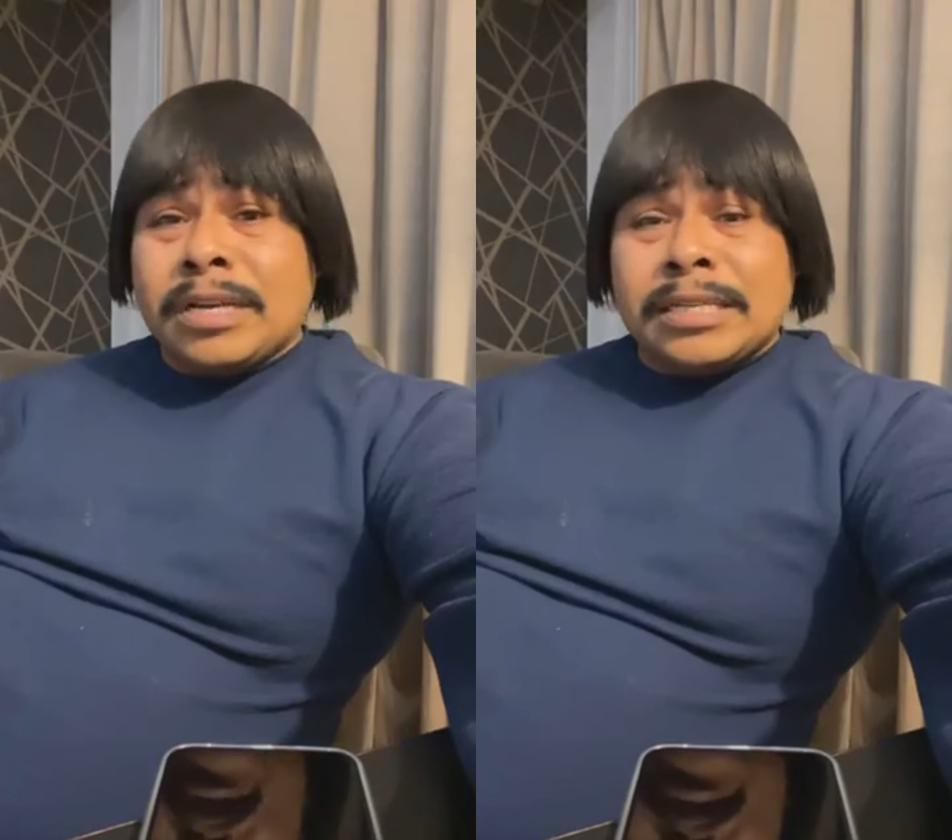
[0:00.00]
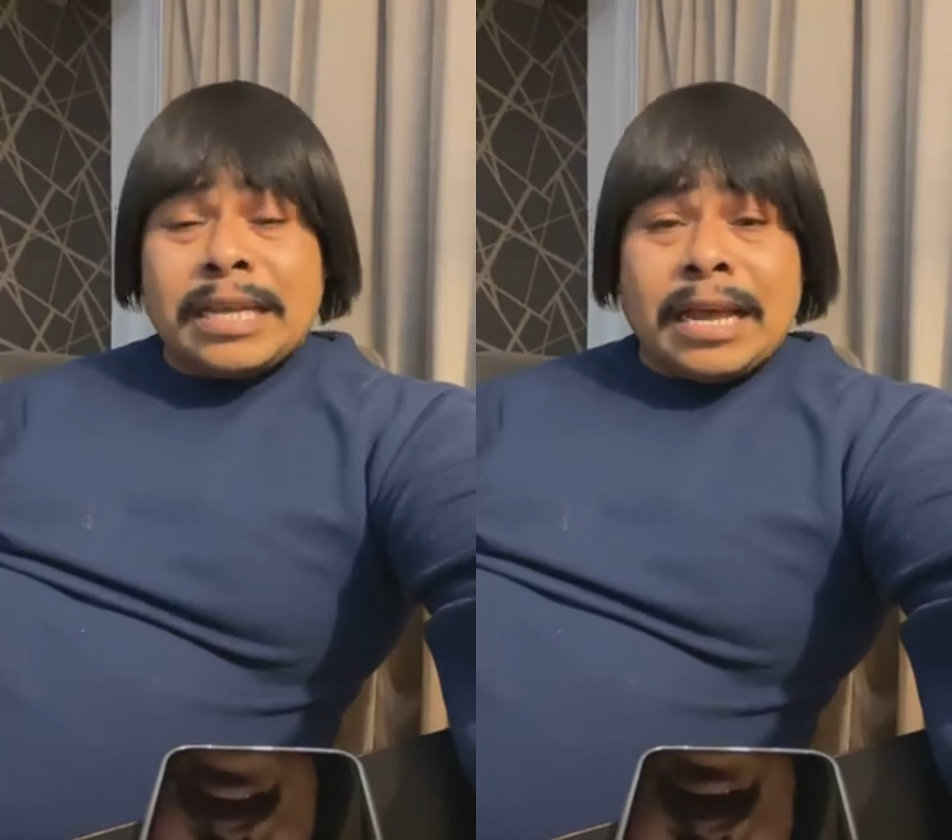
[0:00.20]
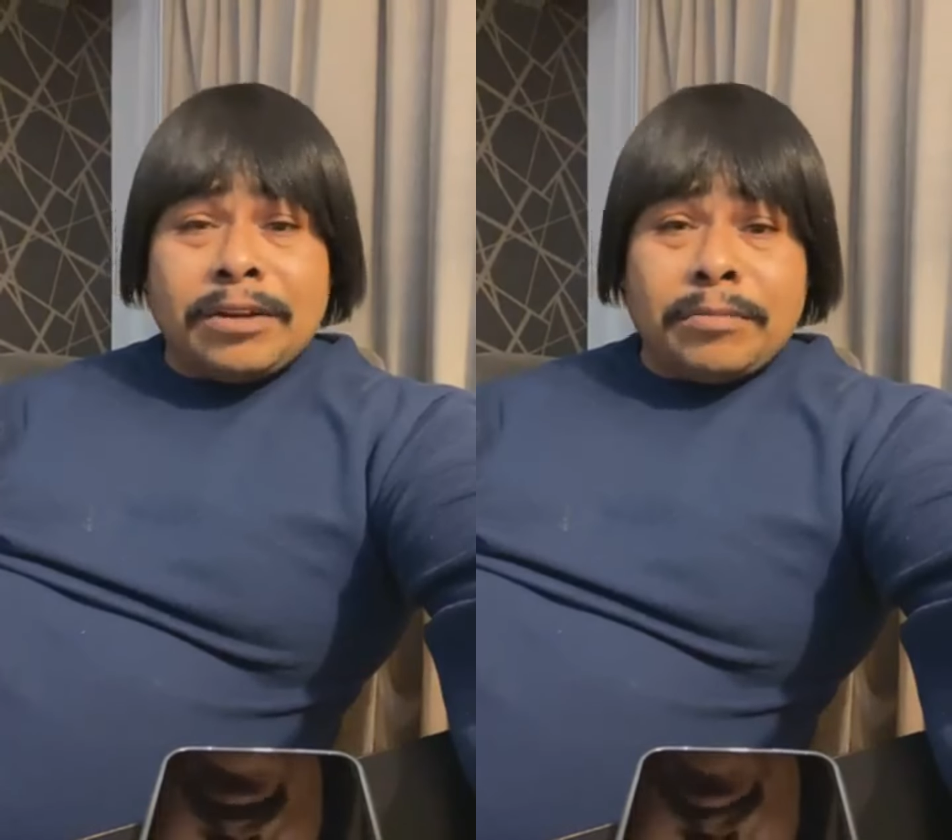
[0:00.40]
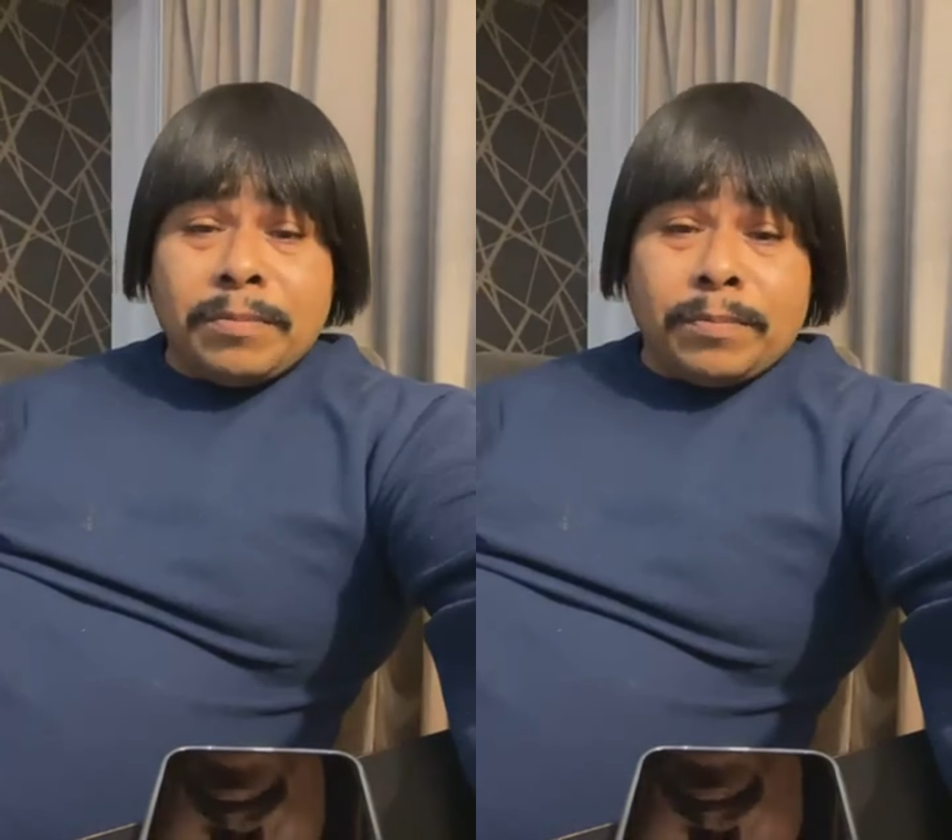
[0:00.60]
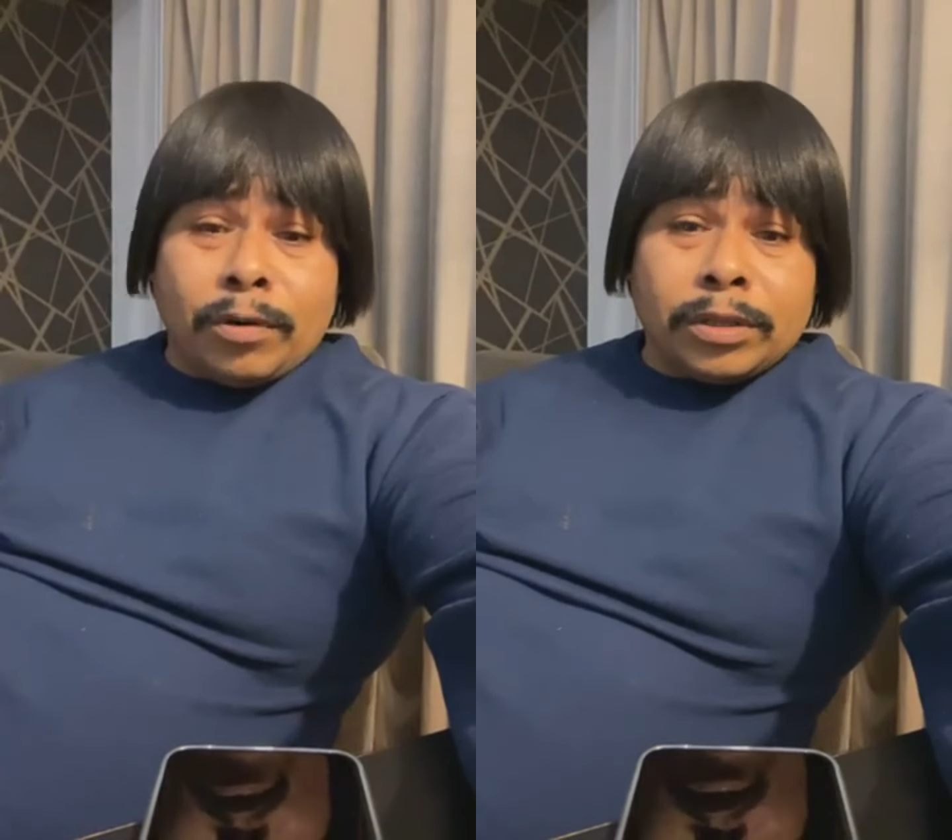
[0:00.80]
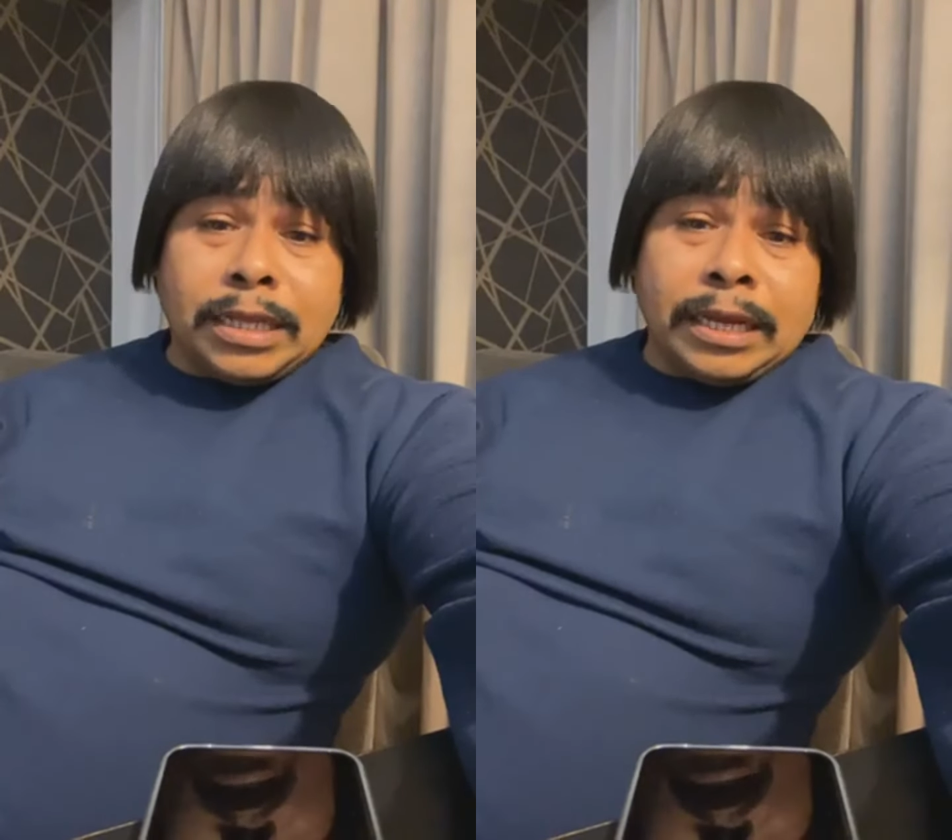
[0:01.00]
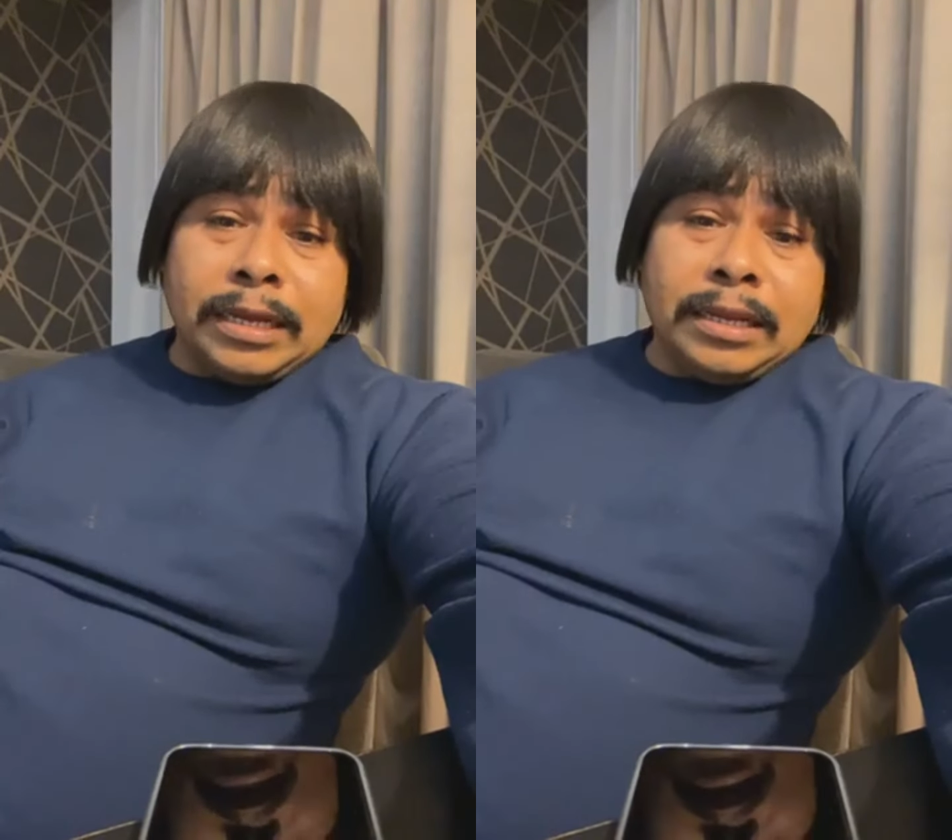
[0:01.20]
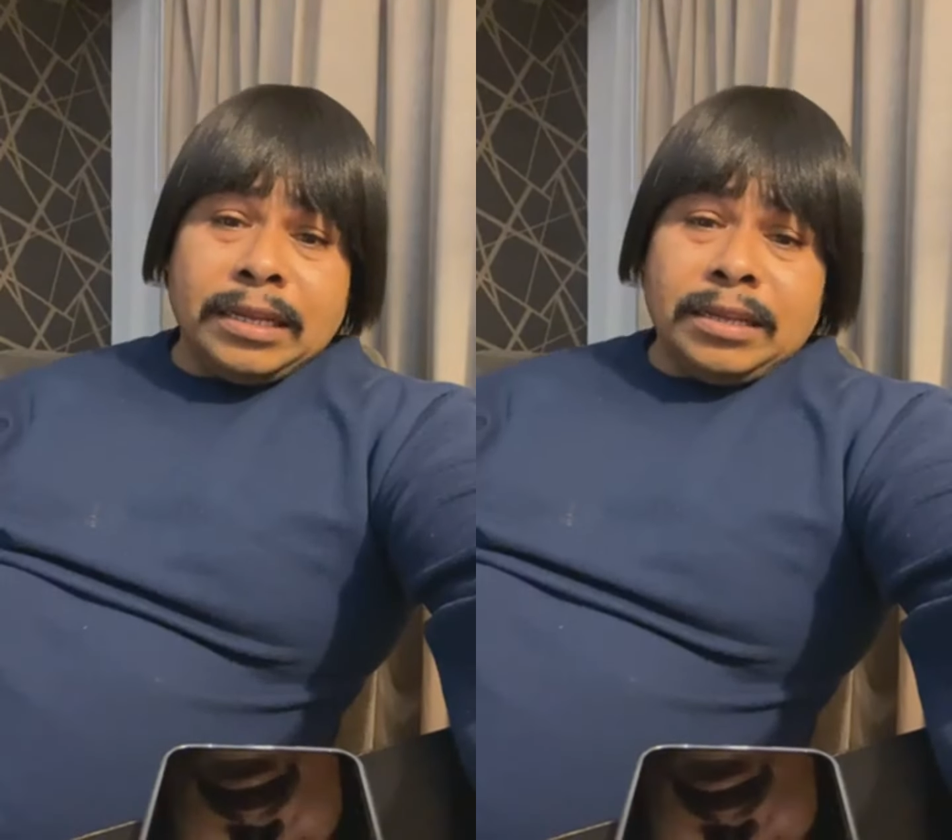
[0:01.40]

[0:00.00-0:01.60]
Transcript: lo que sea, no me importa.